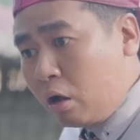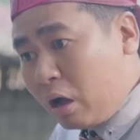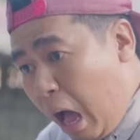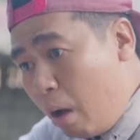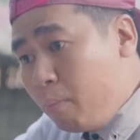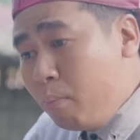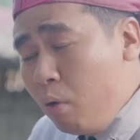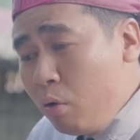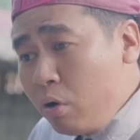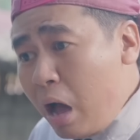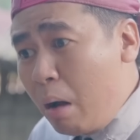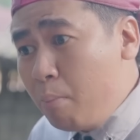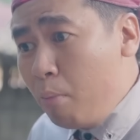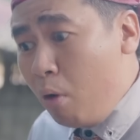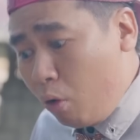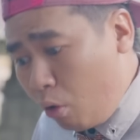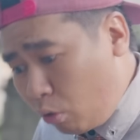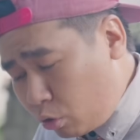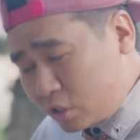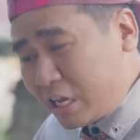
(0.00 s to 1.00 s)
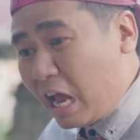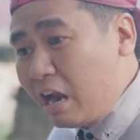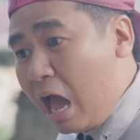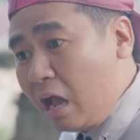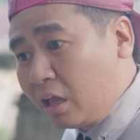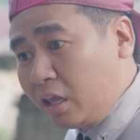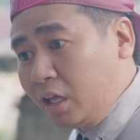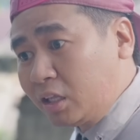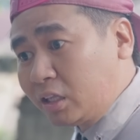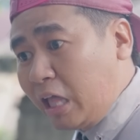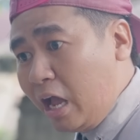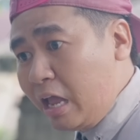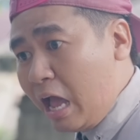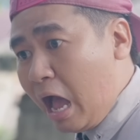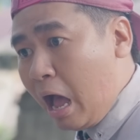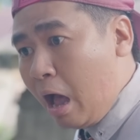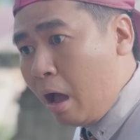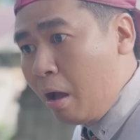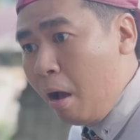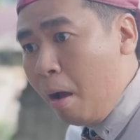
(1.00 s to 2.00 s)
Kamu nggak mau ngurus anak kita
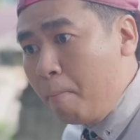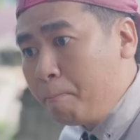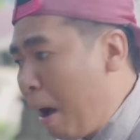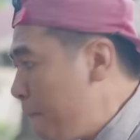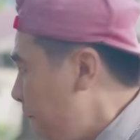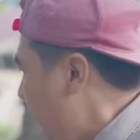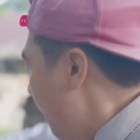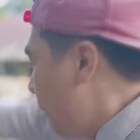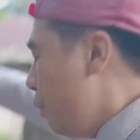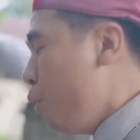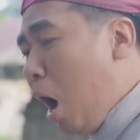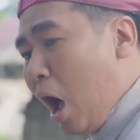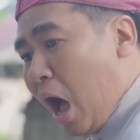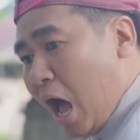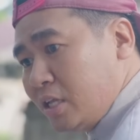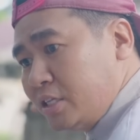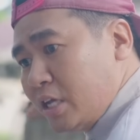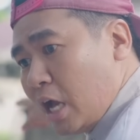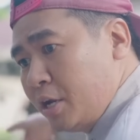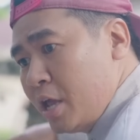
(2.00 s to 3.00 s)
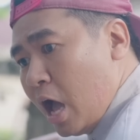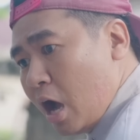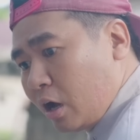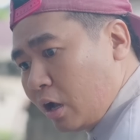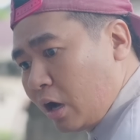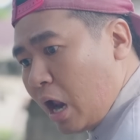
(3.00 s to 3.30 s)
ya? Papa buang aja dia ke